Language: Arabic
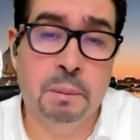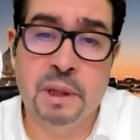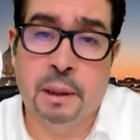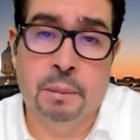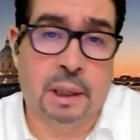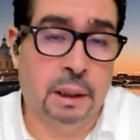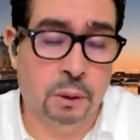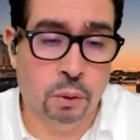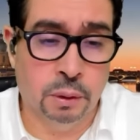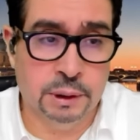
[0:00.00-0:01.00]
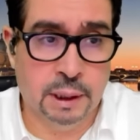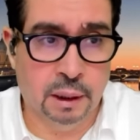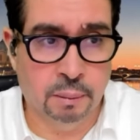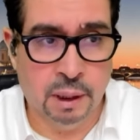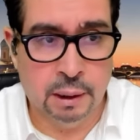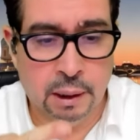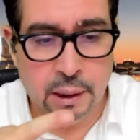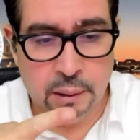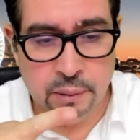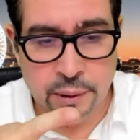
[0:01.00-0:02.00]
مثل ما راني دوك نتكلم انا
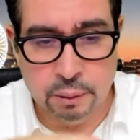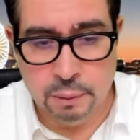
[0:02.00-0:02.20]
قال مثلا